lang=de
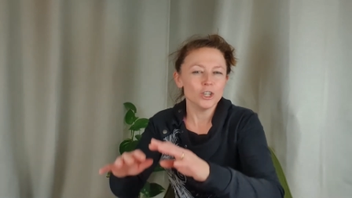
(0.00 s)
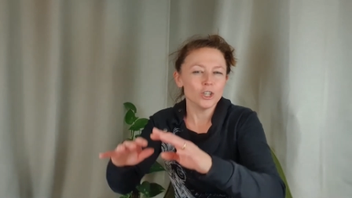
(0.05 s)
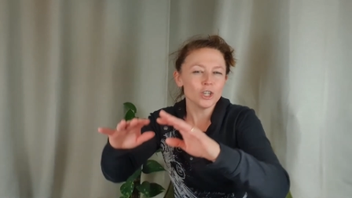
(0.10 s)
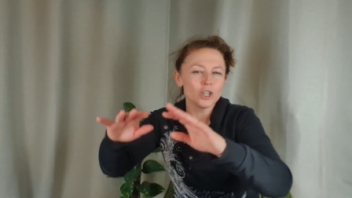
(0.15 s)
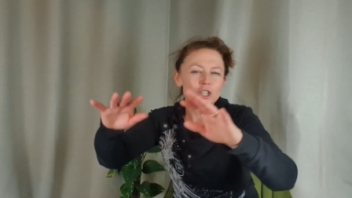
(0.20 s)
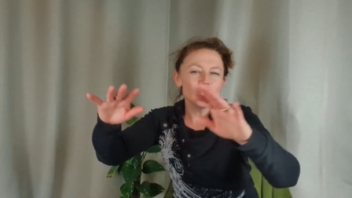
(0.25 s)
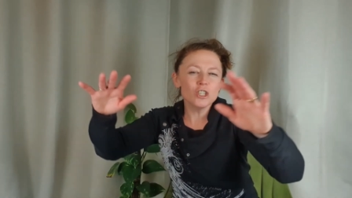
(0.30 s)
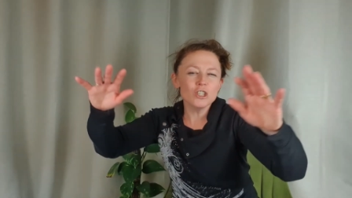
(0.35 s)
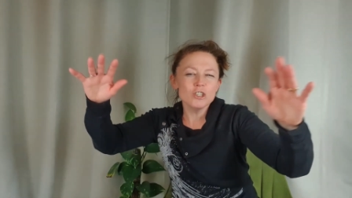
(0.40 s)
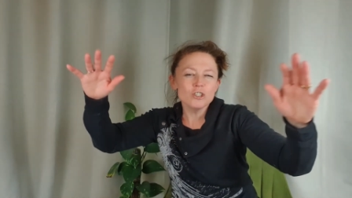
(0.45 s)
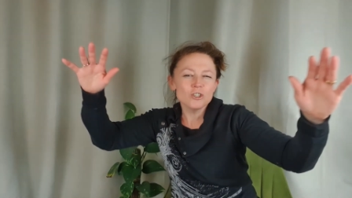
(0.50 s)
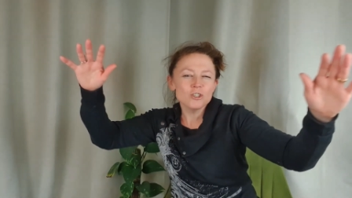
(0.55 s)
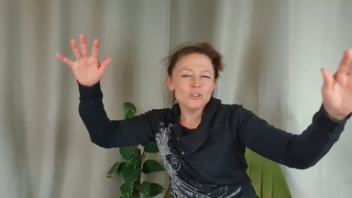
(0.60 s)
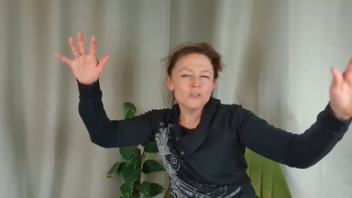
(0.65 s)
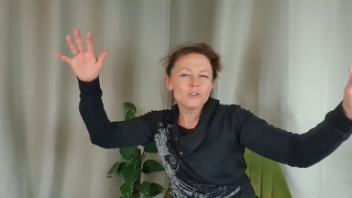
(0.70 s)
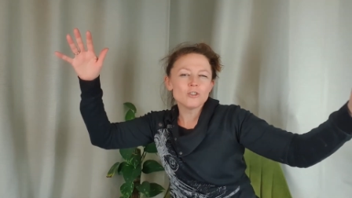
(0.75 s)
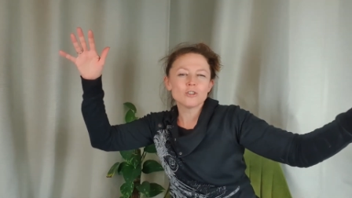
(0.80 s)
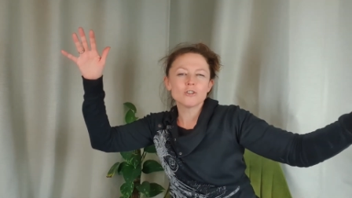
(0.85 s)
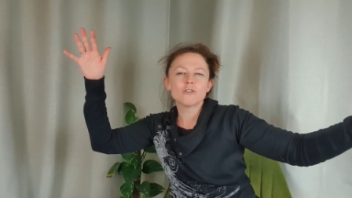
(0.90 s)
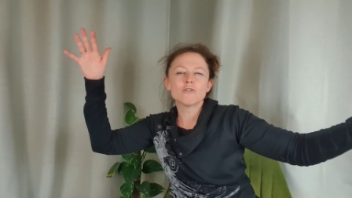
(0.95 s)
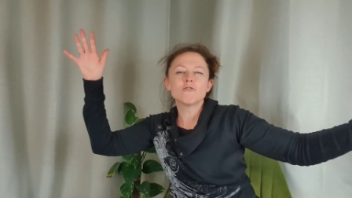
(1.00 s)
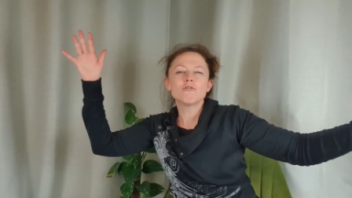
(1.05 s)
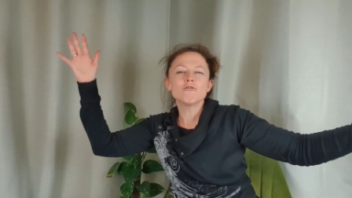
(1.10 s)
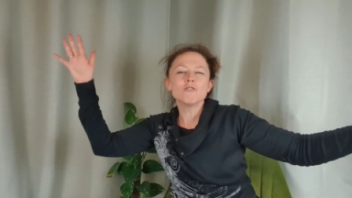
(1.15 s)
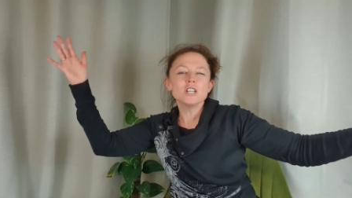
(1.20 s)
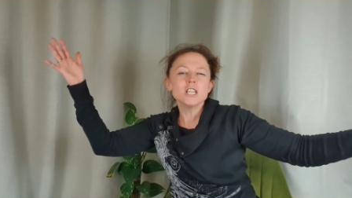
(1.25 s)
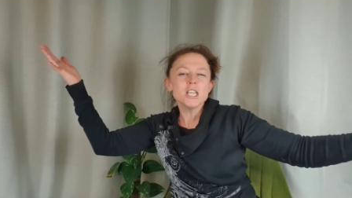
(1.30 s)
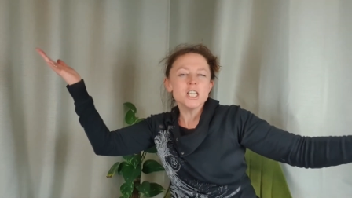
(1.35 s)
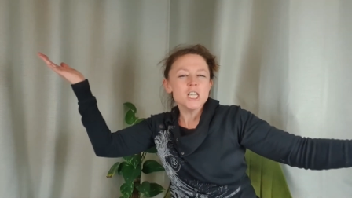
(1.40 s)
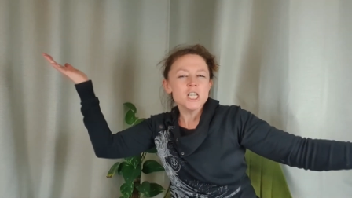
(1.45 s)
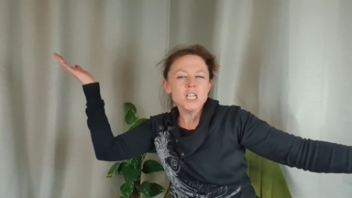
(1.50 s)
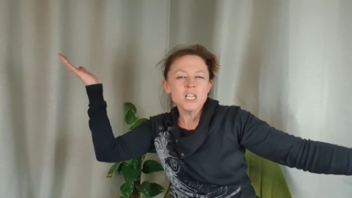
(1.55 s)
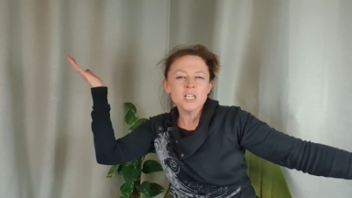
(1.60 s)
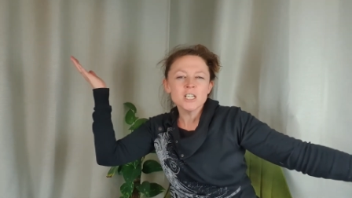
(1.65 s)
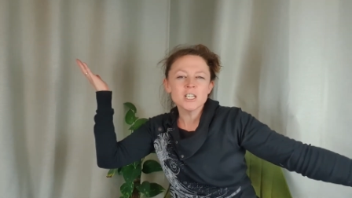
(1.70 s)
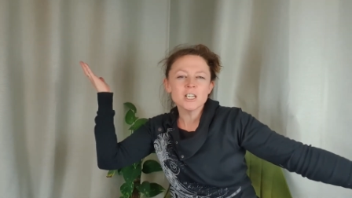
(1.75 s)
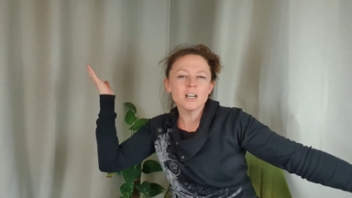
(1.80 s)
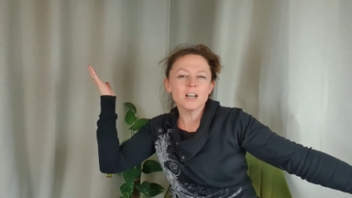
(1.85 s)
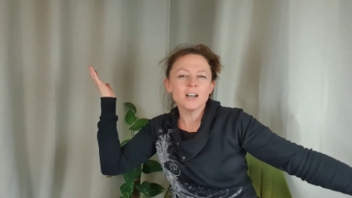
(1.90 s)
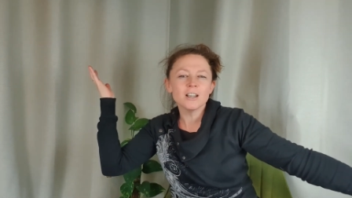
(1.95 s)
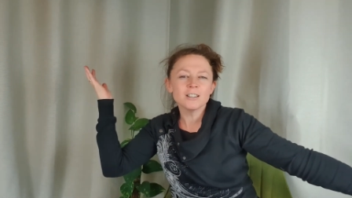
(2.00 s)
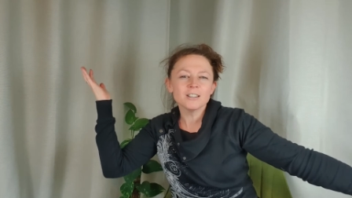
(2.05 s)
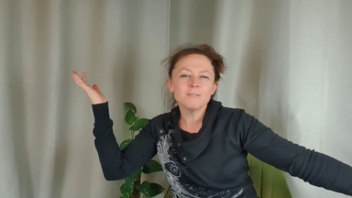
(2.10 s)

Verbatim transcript: riesen Screen, ja,